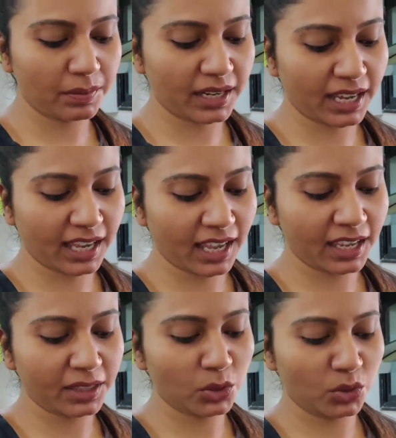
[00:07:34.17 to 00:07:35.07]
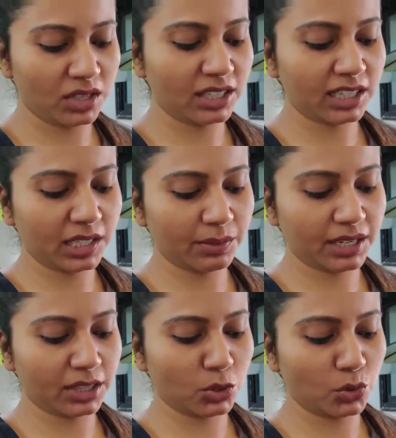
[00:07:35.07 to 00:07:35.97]
बनाया है तो इनके लिए
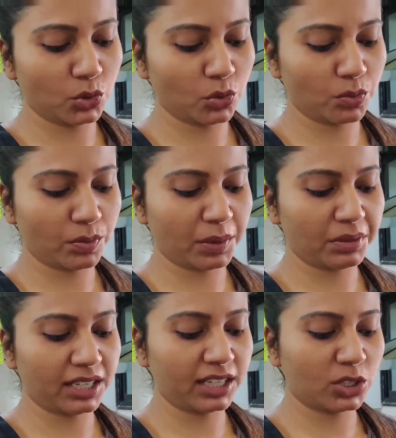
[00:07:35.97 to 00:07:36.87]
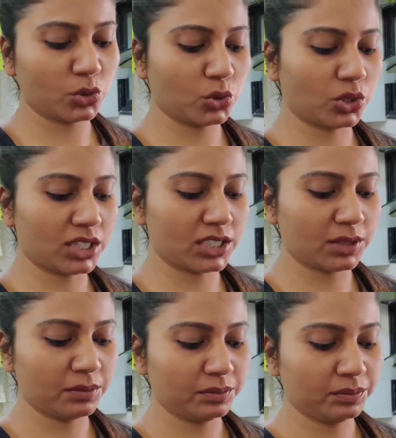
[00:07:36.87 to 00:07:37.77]
बनाती हूँ तो मैं भी ले लेती हूँ थोड़ा सा